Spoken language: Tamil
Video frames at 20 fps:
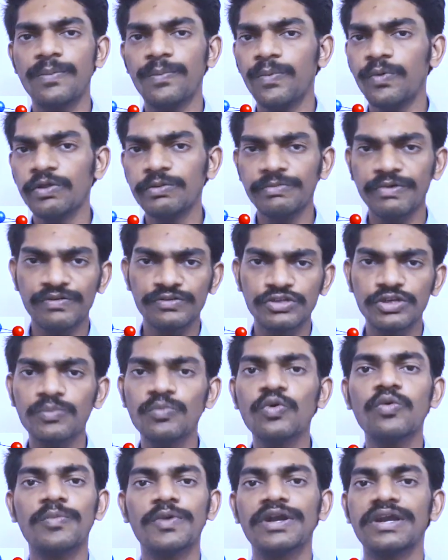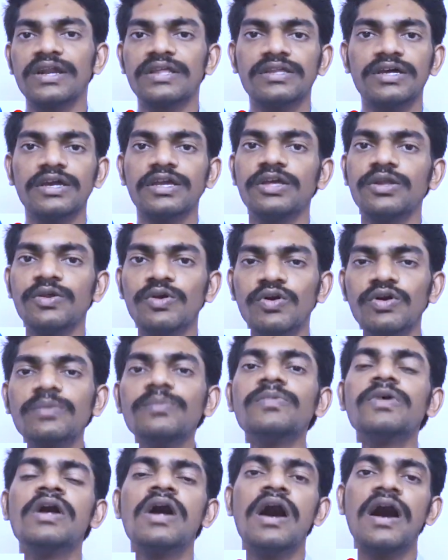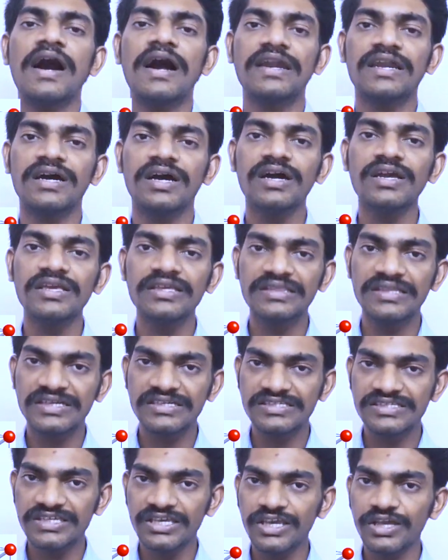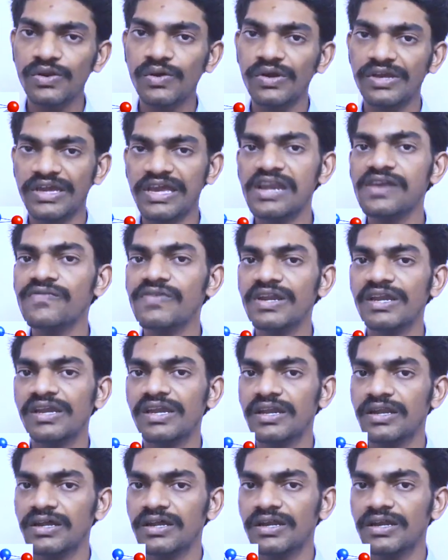எப்போதுமே வந்துட்டு மூவ்மெண்ட்டில் தான் இருக்கும் ஆனால் இந்த ஜீரோ கெல்வின்